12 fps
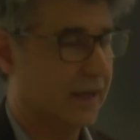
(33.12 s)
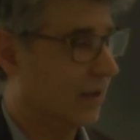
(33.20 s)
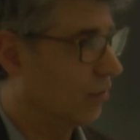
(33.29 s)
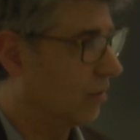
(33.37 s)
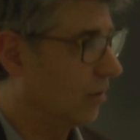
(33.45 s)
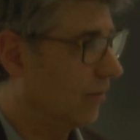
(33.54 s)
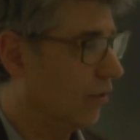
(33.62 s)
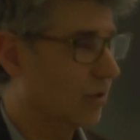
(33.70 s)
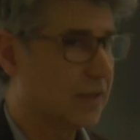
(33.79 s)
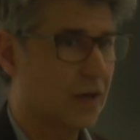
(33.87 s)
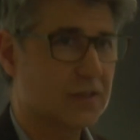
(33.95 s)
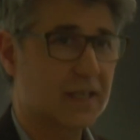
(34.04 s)
che ancora una
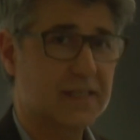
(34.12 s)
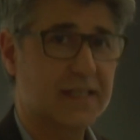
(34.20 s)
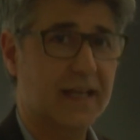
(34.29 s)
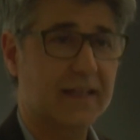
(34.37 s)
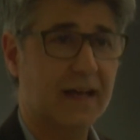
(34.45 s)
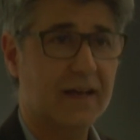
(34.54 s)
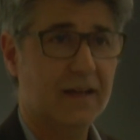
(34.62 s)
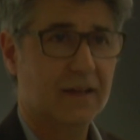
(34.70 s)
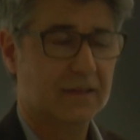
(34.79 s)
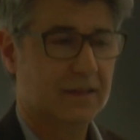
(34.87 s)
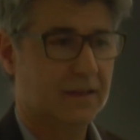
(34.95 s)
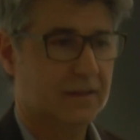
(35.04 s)
volta la nostra azienda
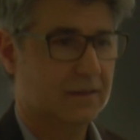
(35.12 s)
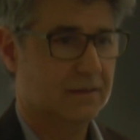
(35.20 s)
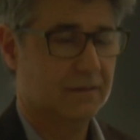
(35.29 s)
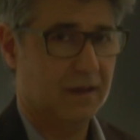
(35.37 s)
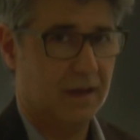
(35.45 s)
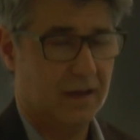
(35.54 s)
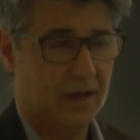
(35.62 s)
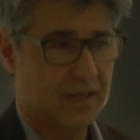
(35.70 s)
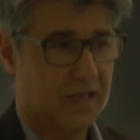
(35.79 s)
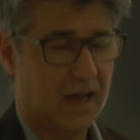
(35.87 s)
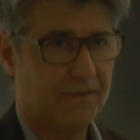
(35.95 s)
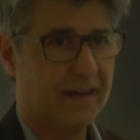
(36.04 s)
di, ha,
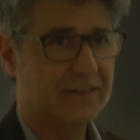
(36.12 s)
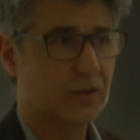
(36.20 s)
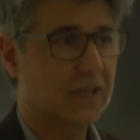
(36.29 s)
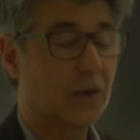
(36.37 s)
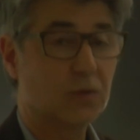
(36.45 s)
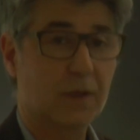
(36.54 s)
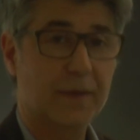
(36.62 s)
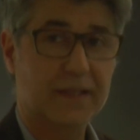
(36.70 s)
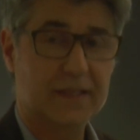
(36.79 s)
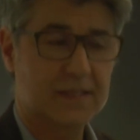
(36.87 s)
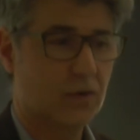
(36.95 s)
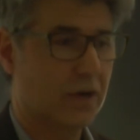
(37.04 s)
ha fatto dall'ultima
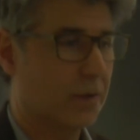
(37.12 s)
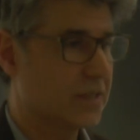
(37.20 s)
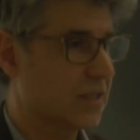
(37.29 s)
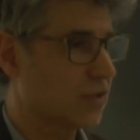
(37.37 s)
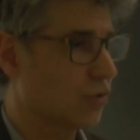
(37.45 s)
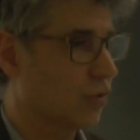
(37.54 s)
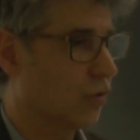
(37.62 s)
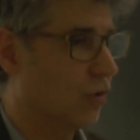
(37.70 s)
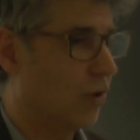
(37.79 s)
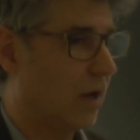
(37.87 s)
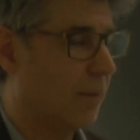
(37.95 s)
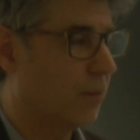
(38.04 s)
edizione, questi
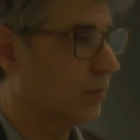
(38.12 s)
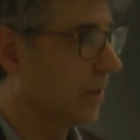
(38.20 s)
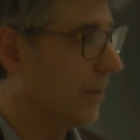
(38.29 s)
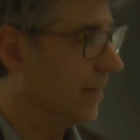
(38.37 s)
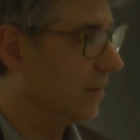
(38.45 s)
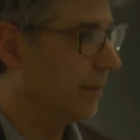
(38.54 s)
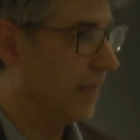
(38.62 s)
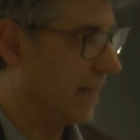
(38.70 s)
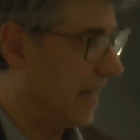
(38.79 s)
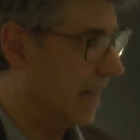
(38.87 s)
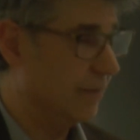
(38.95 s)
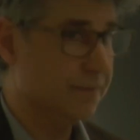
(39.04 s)
sono appuntamenti
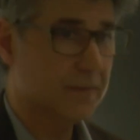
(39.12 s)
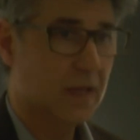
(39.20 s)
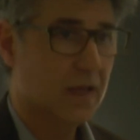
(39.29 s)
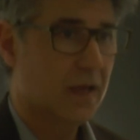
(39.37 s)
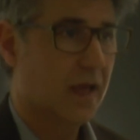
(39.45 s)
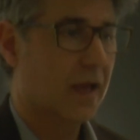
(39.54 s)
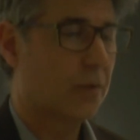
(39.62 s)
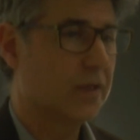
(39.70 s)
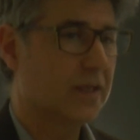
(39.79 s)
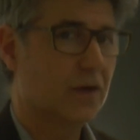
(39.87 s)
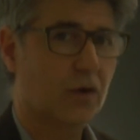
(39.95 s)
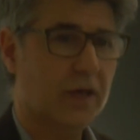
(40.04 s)
biennali e
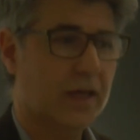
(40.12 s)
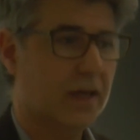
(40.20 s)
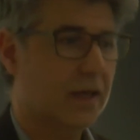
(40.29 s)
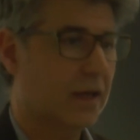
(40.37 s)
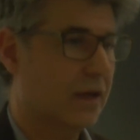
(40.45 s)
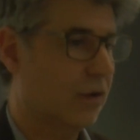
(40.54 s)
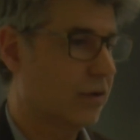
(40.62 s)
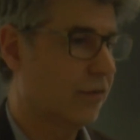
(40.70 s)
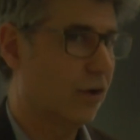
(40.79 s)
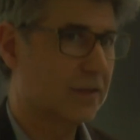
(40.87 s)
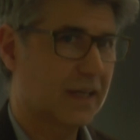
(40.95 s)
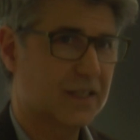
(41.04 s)
quindi noi ogni
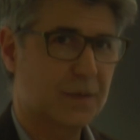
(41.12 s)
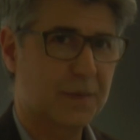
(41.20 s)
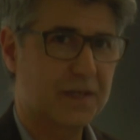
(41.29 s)
volta che ci